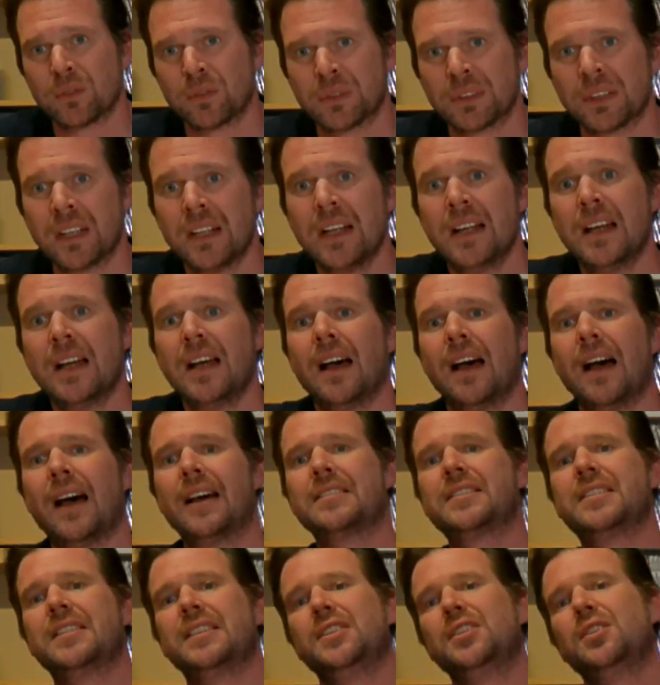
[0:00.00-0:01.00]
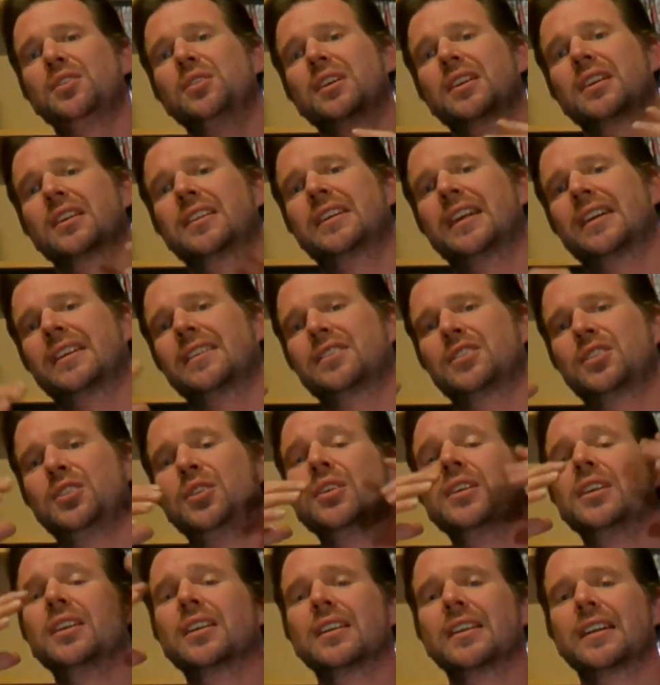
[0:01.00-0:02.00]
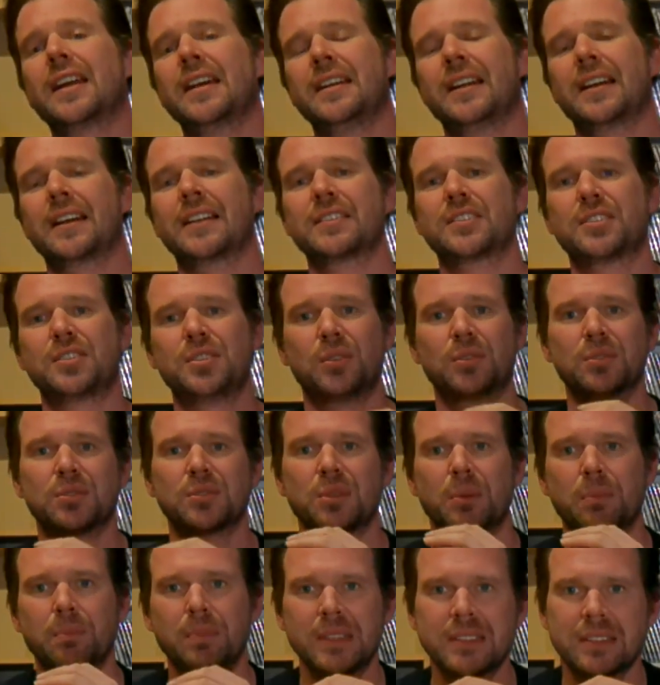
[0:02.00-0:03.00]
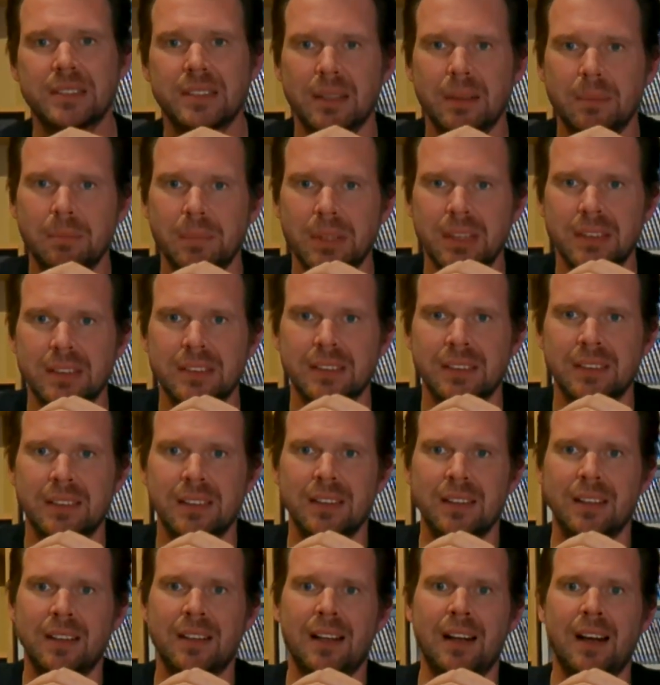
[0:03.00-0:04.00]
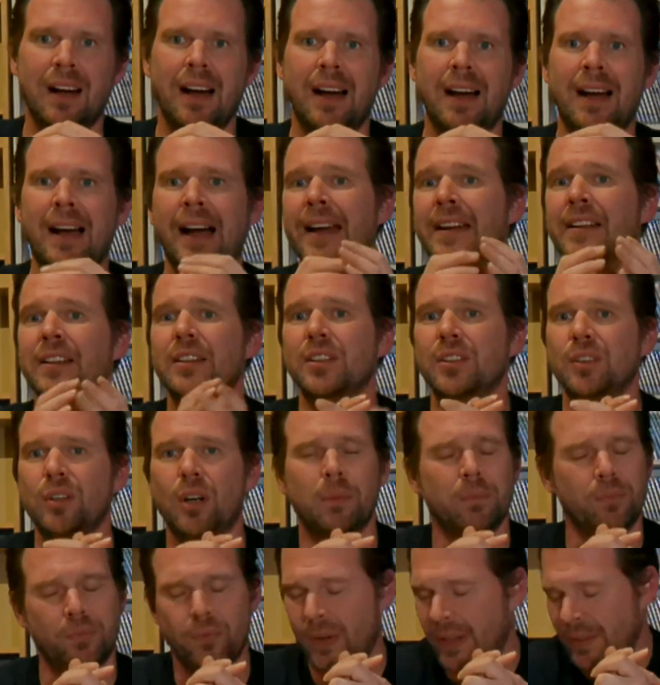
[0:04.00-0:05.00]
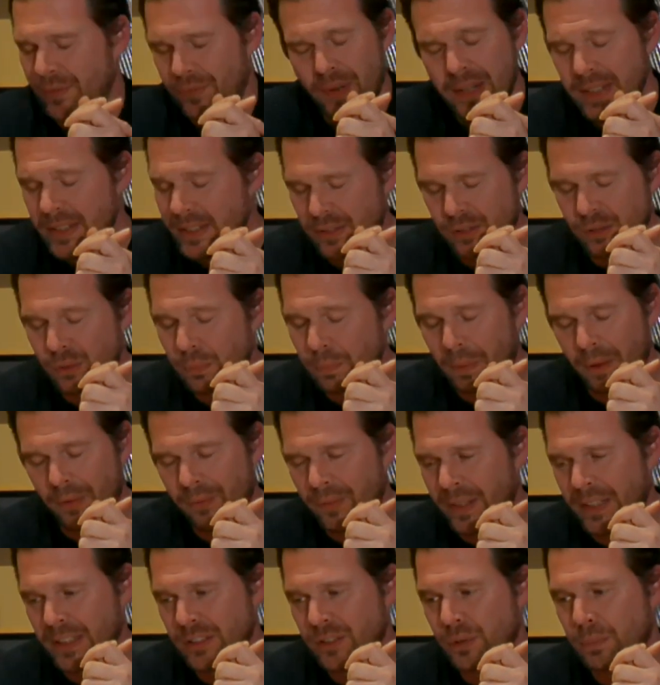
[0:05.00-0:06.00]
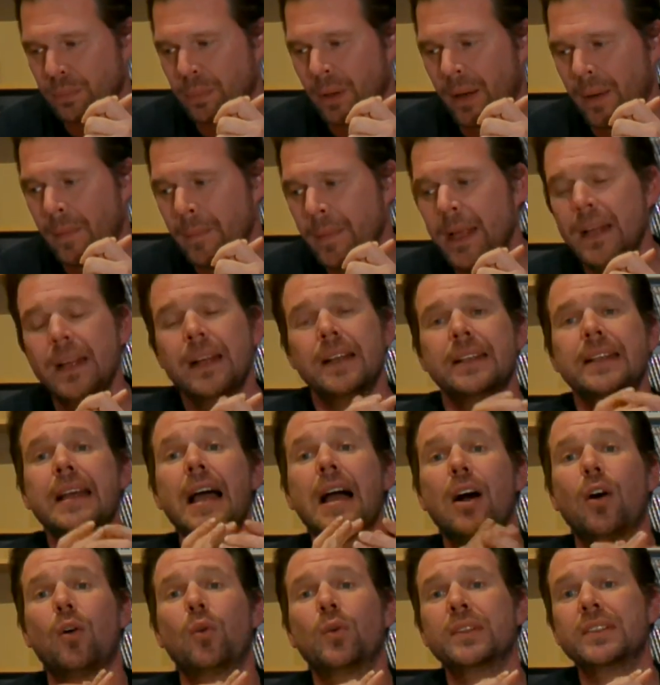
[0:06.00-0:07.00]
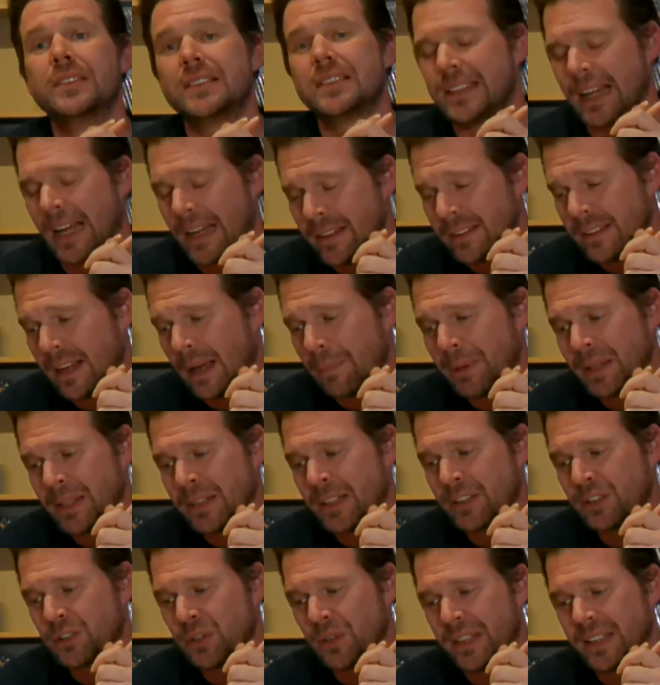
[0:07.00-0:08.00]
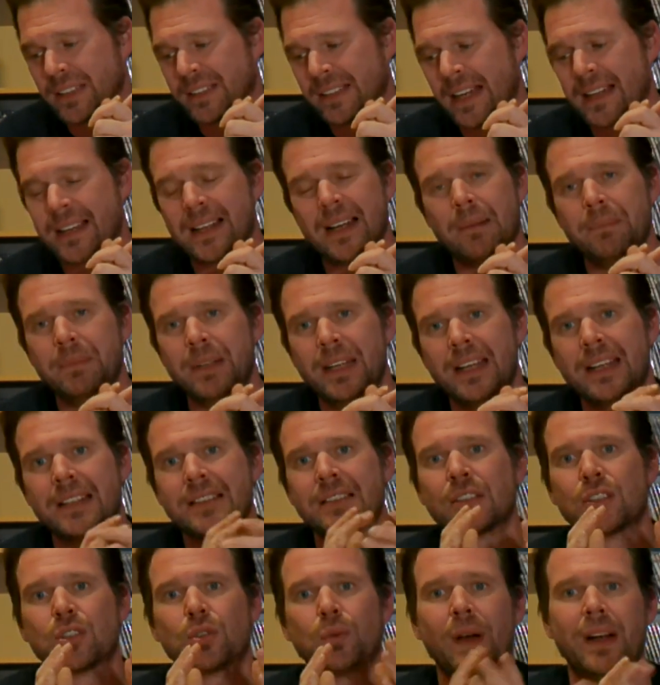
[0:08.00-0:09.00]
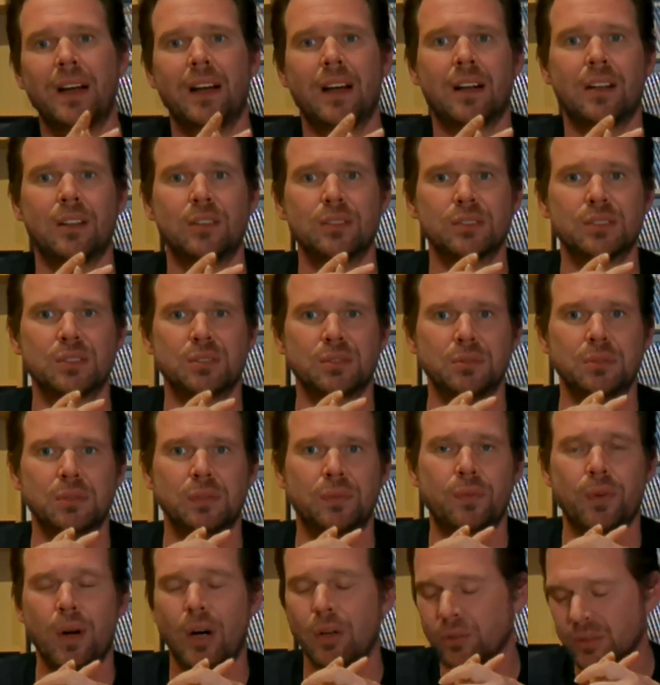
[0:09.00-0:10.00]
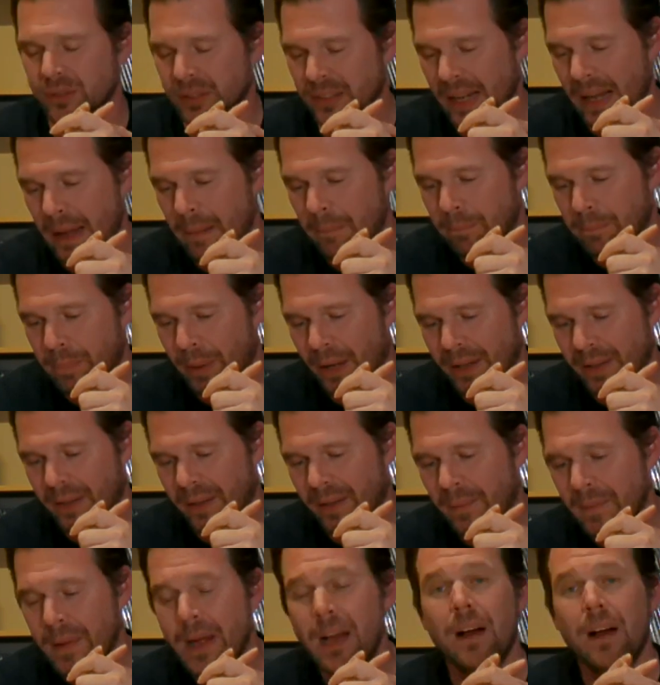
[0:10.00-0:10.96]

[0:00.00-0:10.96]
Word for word: und hat die jüngere, jüngere Generation so ein bisschen mit äh, äh, reingenommen. Fand, fand ich super, fand ich super. Ja, und dann habe ich natürlich, dann kamen die ersten Trailer raus zu Frozen Empire.